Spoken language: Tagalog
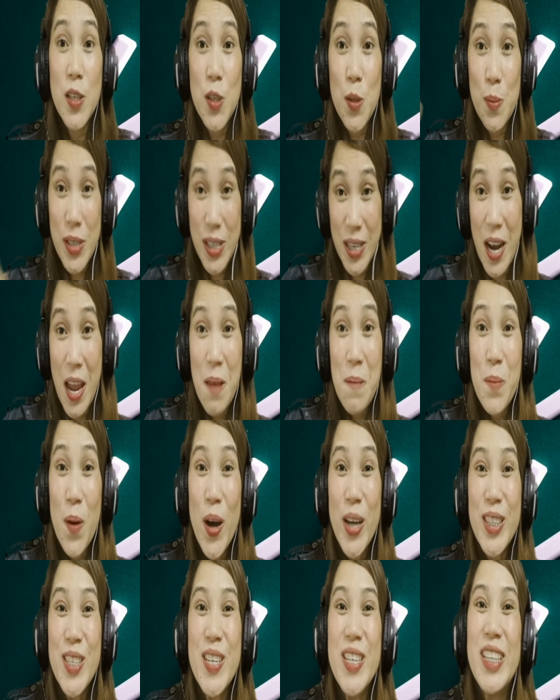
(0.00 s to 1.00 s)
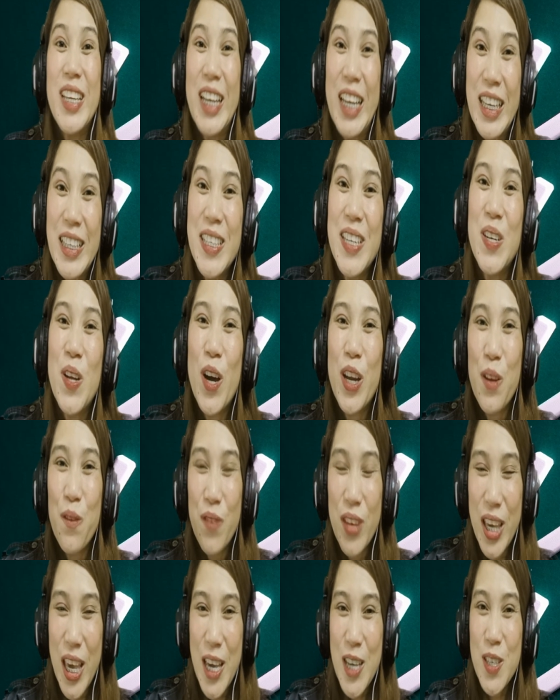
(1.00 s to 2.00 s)
subscribe button, click the
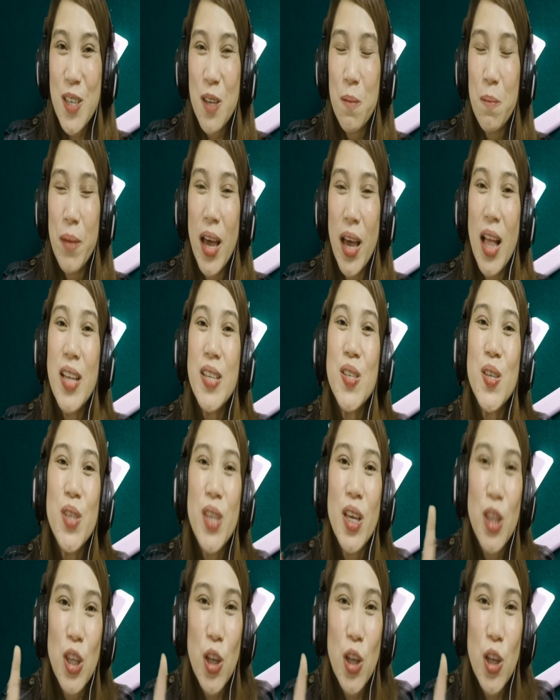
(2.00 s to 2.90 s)
notification bell so that